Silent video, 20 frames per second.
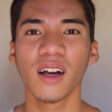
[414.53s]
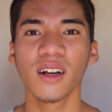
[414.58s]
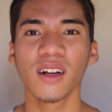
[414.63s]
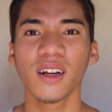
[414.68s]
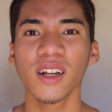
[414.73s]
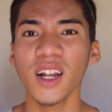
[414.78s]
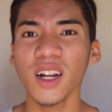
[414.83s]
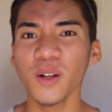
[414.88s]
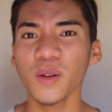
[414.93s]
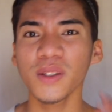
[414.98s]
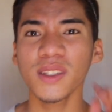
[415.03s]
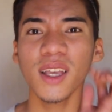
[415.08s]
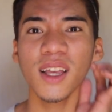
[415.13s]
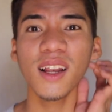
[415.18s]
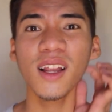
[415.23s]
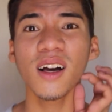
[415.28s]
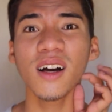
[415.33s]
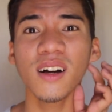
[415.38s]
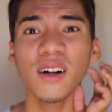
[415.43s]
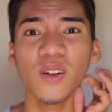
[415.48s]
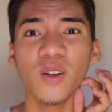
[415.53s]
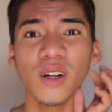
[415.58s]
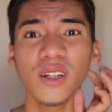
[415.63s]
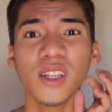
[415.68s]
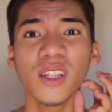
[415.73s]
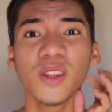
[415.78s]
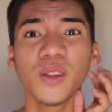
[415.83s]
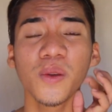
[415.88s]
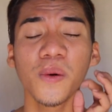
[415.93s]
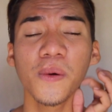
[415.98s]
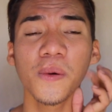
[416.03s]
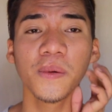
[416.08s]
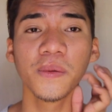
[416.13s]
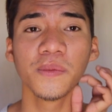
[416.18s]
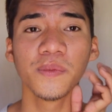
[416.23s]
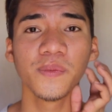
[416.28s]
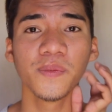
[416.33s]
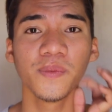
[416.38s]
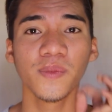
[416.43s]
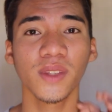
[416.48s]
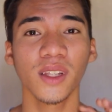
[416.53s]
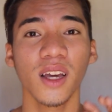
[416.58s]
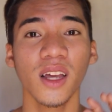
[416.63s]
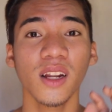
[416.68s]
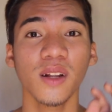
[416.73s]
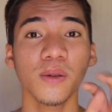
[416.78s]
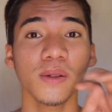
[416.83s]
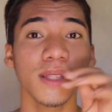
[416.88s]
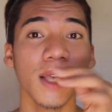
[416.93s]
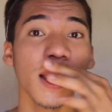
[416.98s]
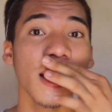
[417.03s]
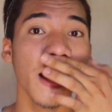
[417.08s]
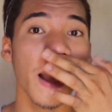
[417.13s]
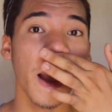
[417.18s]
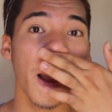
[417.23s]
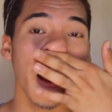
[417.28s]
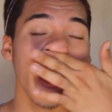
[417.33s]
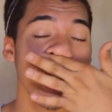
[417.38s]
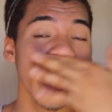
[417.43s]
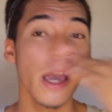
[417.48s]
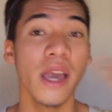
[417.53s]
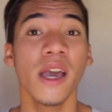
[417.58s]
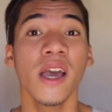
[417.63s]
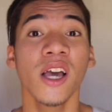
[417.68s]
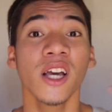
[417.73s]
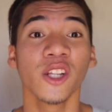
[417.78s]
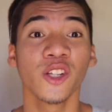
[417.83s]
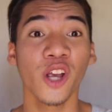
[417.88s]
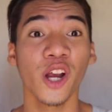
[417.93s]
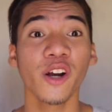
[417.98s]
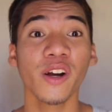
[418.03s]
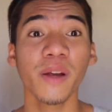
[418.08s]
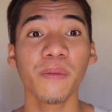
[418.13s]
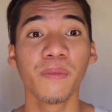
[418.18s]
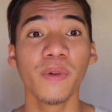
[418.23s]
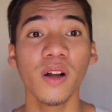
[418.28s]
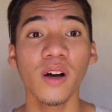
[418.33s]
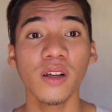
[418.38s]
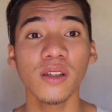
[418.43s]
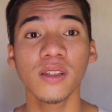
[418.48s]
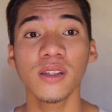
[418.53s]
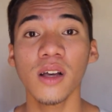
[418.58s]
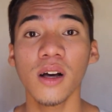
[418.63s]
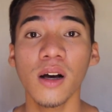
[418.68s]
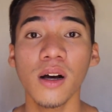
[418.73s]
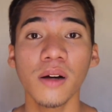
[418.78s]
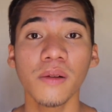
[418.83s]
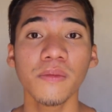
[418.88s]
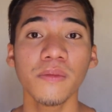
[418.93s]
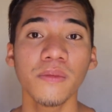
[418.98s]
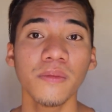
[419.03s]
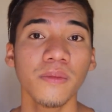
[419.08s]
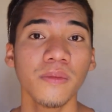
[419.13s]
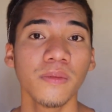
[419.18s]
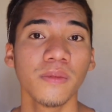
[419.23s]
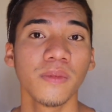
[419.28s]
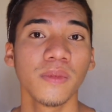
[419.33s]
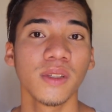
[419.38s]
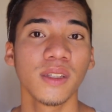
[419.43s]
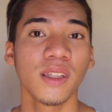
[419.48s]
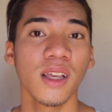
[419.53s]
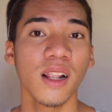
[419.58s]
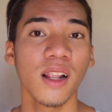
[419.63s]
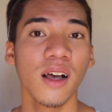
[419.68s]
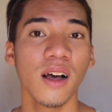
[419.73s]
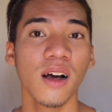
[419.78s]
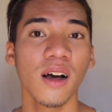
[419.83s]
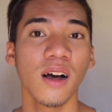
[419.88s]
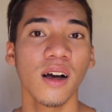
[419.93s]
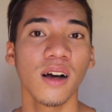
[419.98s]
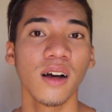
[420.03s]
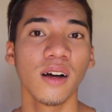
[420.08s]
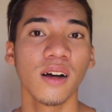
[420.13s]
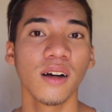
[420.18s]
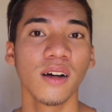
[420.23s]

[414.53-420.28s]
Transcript: ganan ko sa ilang kwan dito ganan ko sa ilang cherry blossom sa ilang